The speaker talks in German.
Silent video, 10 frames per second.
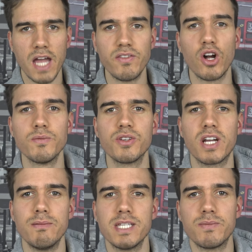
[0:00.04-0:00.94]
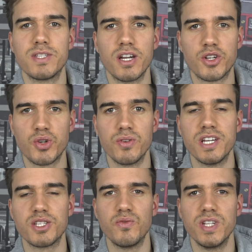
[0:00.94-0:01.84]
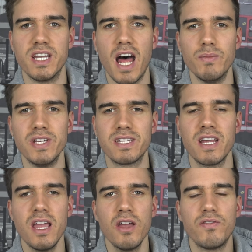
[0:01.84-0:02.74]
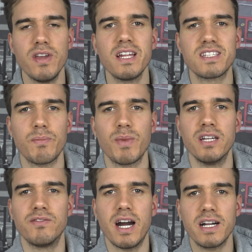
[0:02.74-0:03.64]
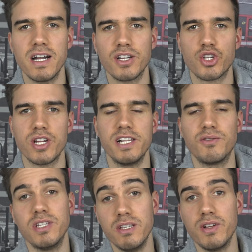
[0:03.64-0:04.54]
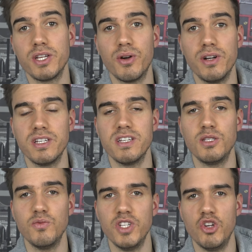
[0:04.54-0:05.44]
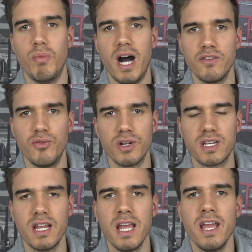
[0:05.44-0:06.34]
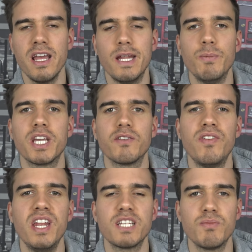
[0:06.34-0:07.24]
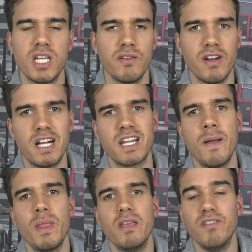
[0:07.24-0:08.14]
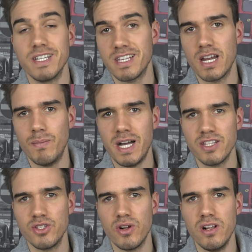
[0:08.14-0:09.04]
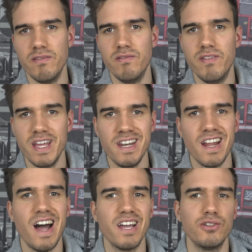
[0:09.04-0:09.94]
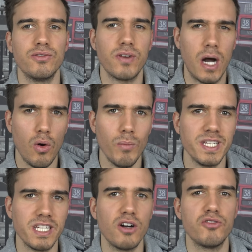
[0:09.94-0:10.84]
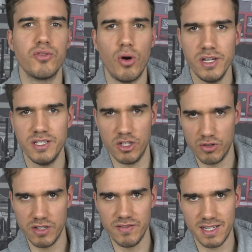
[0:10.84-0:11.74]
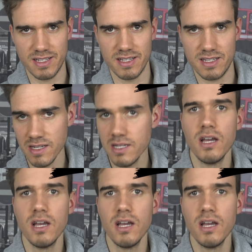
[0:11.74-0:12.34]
Hey, willkommen zurück am Samstag. Schön, dass du wieder da bist. Felix hat mir eine Frage gestellt und die will ich heute in diesem Video beantworten. Nämlich hat Felix mich gefragt, was er denn machen soll, wenn eine Frau mit ihrer Freundin unterwegs ist.